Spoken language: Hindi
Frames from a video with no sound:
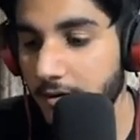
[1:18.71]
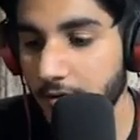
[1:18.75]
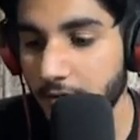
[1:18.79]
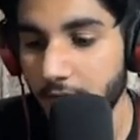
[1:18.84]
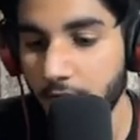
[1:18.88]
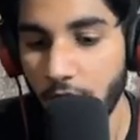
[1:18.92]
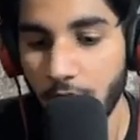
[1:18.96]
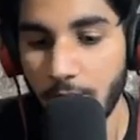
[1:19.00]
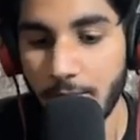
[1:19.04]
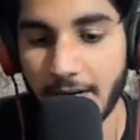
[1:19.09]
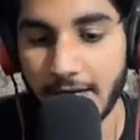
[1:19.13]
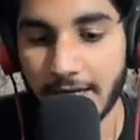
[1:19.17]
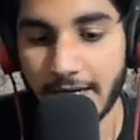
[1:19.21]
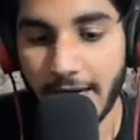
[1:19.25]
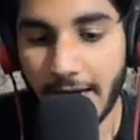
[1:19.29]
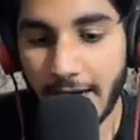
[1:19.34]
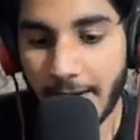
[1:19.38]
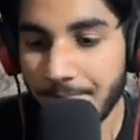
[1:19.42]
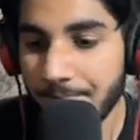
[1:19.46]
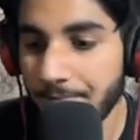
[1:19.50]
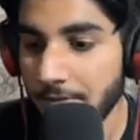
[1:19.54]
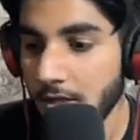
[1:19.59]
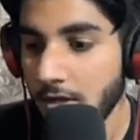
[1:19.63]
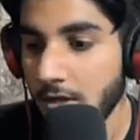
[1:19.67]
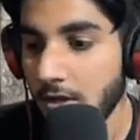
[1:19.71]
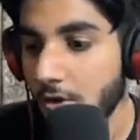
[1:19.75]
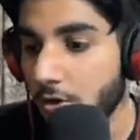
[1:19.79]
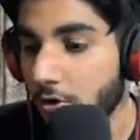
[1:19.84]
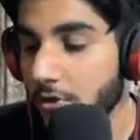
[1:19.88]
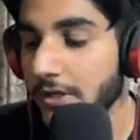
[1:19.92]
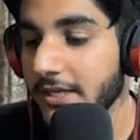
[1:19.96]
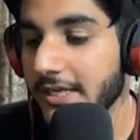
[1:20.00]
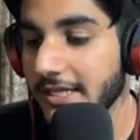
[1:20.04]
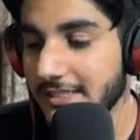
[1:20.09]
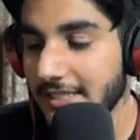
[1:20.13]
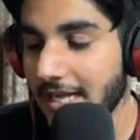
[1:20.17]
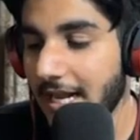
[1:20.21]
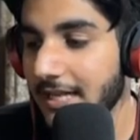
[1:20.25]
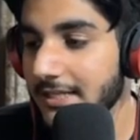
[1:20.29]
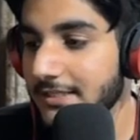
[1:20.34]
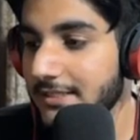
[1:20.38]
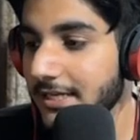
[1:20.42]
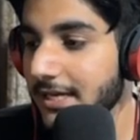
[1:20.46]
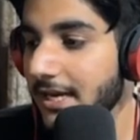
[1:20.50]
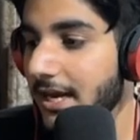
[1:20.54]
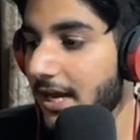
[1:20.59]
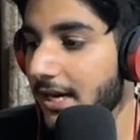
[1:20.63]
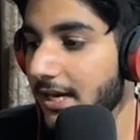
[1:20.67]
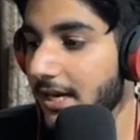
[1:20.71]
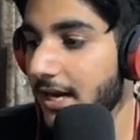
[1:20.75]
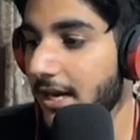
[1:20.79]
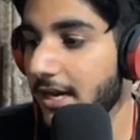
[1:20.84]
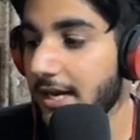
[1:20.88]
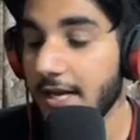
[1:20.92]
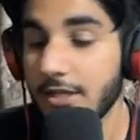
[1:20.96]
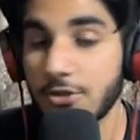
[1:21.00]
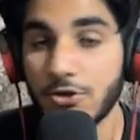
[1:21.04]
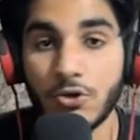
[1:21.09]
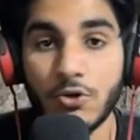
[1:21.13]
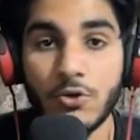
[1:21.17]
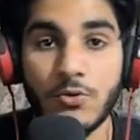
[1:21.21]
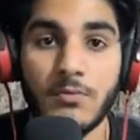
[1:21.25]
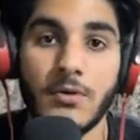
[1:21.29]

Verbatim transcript: वो बन गया है उनके चैनल से गाना आ रहा है तो